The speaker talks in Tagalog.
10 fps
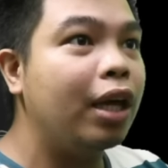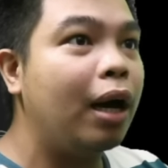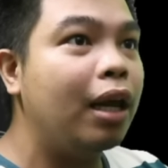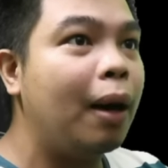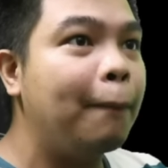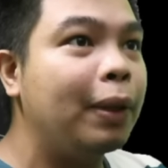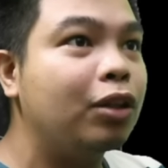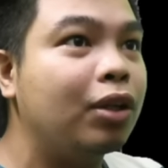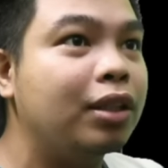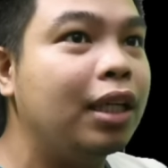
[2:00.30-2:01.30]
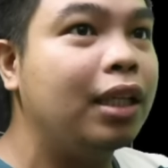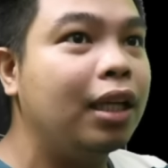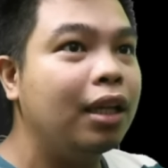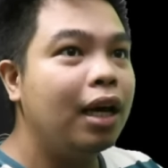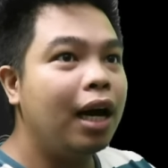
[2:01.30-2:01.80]
Nakalak ang pinto, dead
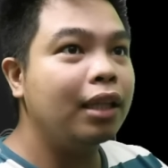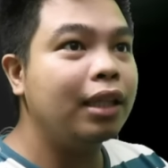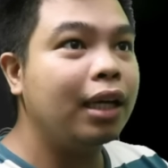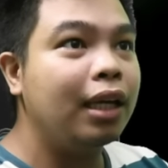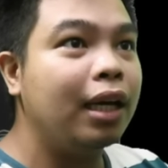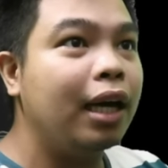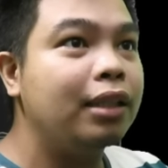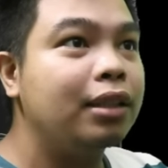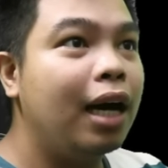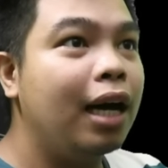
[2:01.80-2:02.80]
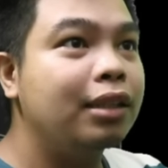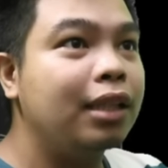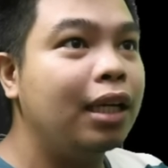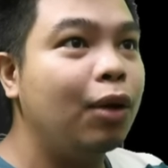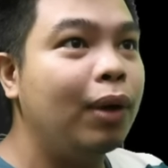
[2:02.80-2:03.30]
end At teka lang guys, at
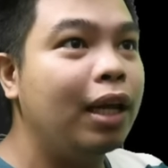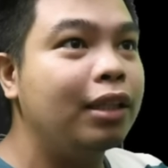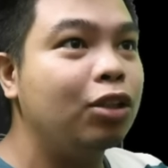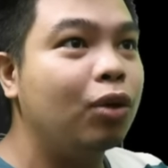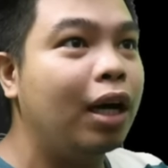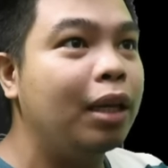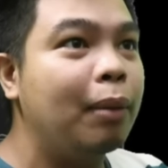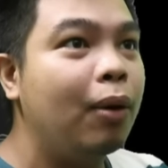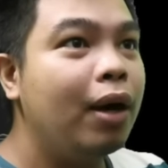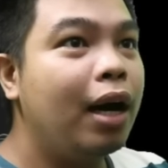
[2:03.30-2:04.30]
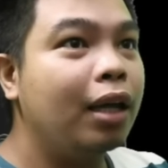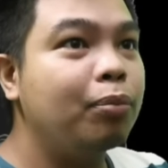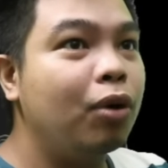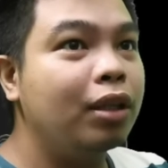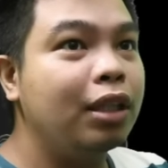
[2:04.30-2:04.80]
sana wala ditong halimaw At
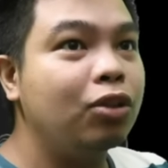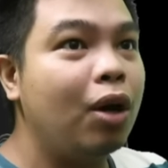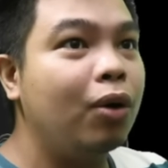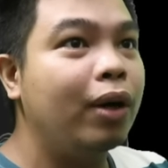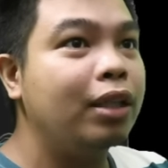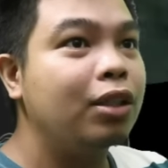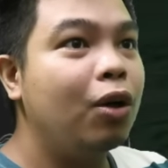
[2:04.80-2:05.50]
mukhang mukhang dito ako guys.